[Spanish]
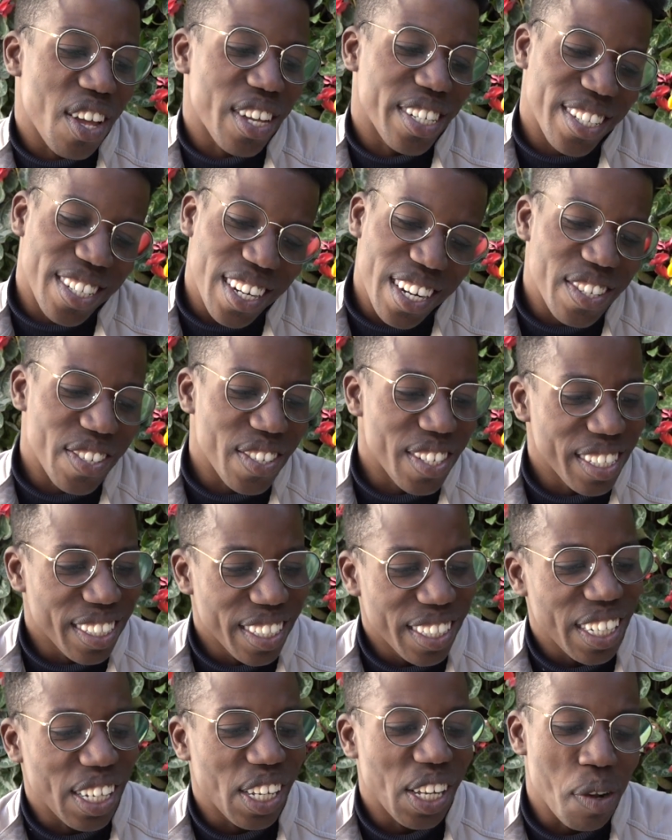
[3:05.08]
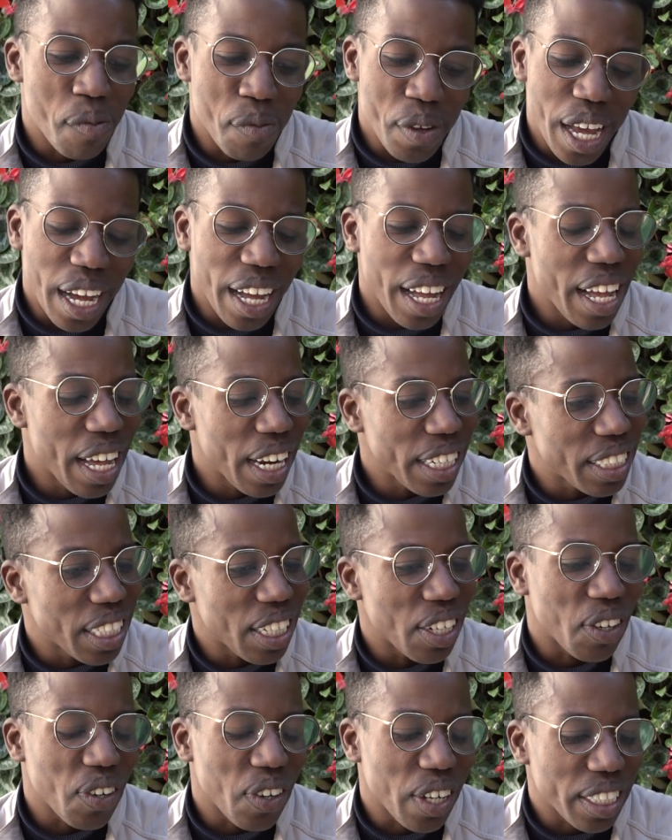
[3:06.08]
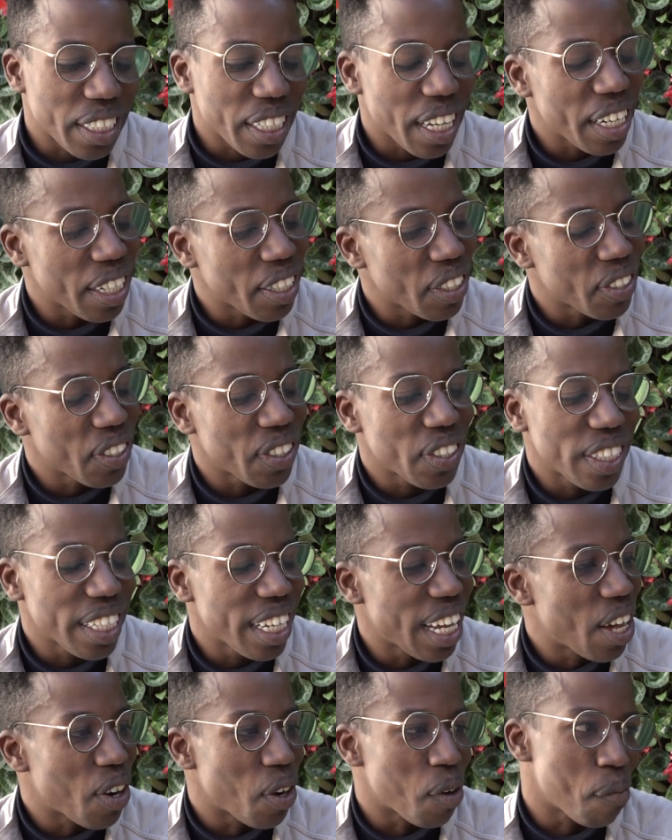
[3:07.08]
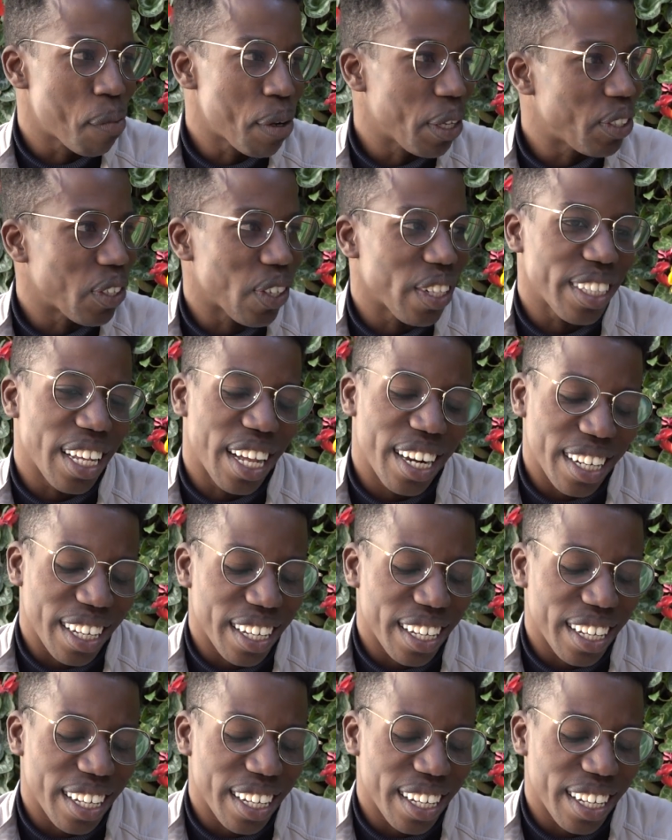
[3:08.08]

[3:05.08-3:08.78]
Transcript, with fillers: Ostras, sí. El viajar, si le coges cariño, ya lo puedes soltar.